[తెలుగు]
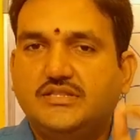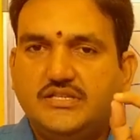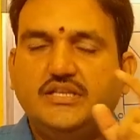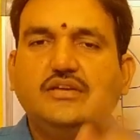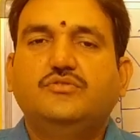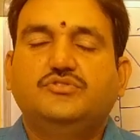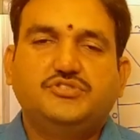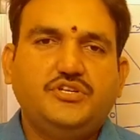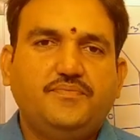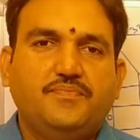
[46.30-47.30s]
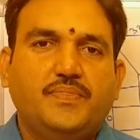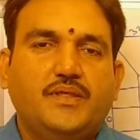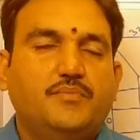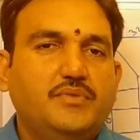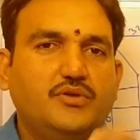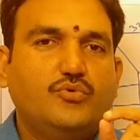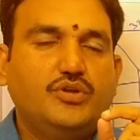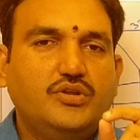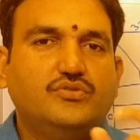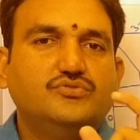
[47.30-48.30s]
దీని గురించి మీకు
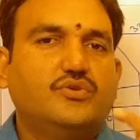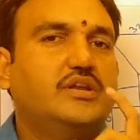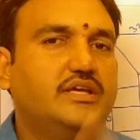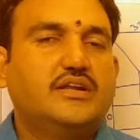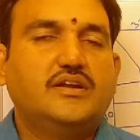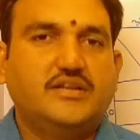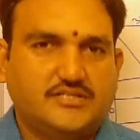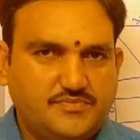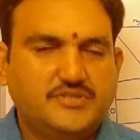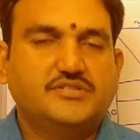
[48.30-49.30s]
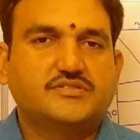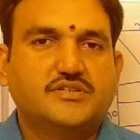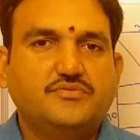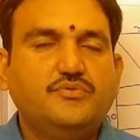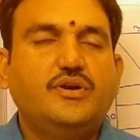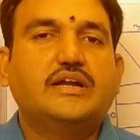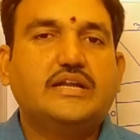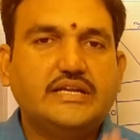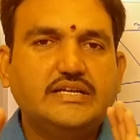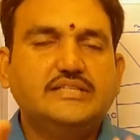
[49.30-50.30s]
ఈరోజు క్లియర్గా నేను ఎక్స్ప్లెయిన్ చేస్తాను
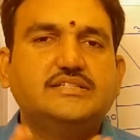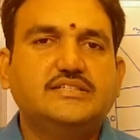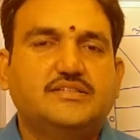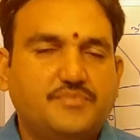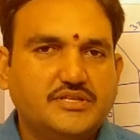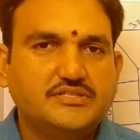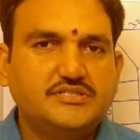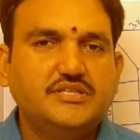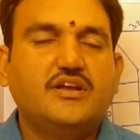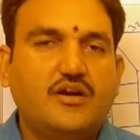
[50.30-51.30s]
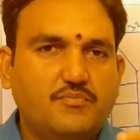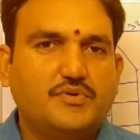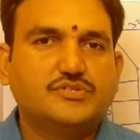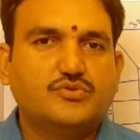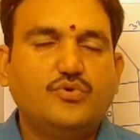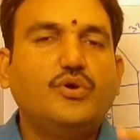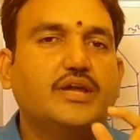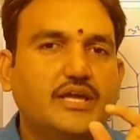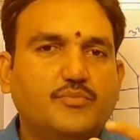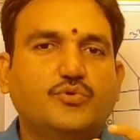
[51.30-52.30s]
డిగ్రీస్కి సంబంధించి కాంపాస్లో
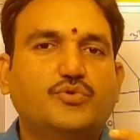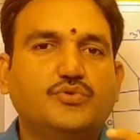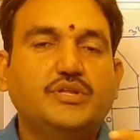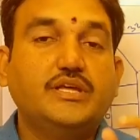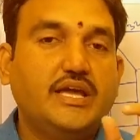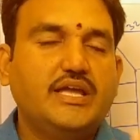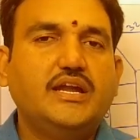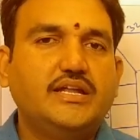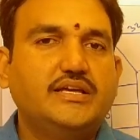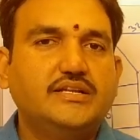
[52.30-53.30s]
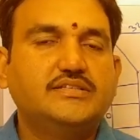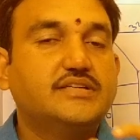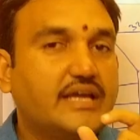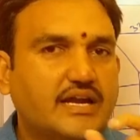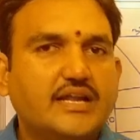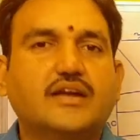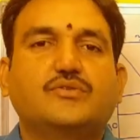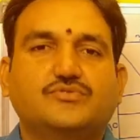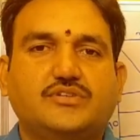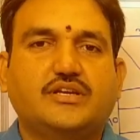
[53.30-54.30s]
ఏముంటుంది ఏ ఏ డిగ్రీస్
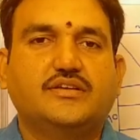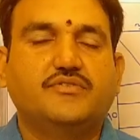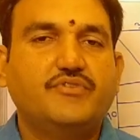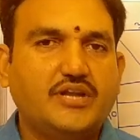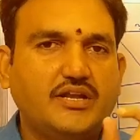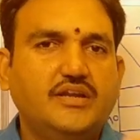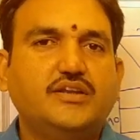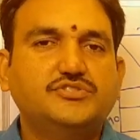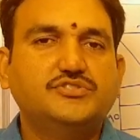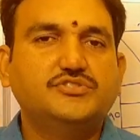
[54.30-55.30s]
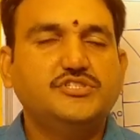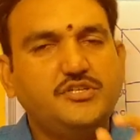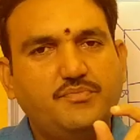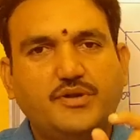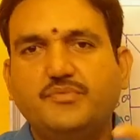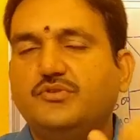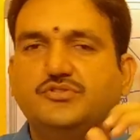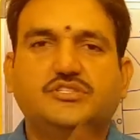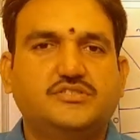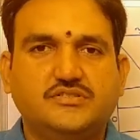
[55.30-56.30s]
ఎక్కడెక్కడ వస్తాయి వీటన్నిటి గురించి మనం మీరు
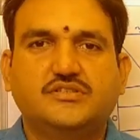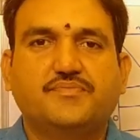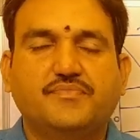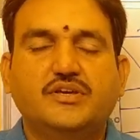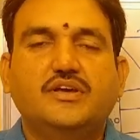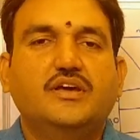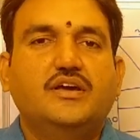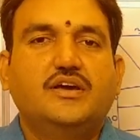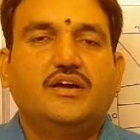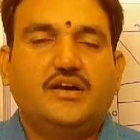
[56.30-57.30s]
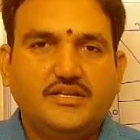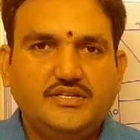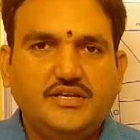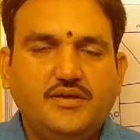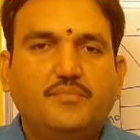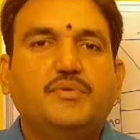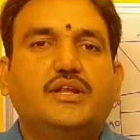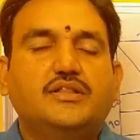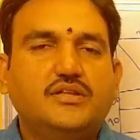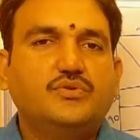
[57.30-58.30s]
చర్చిద్దాం అయితే
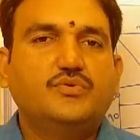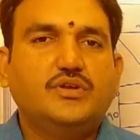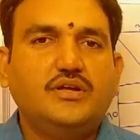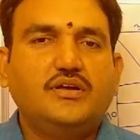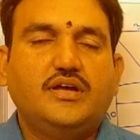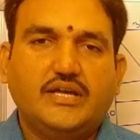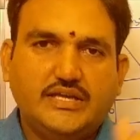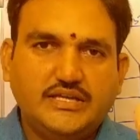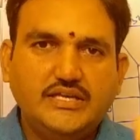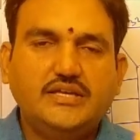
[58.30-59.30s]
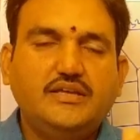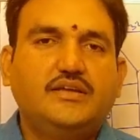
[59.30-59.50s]
మీరందరూ కూడా ఈ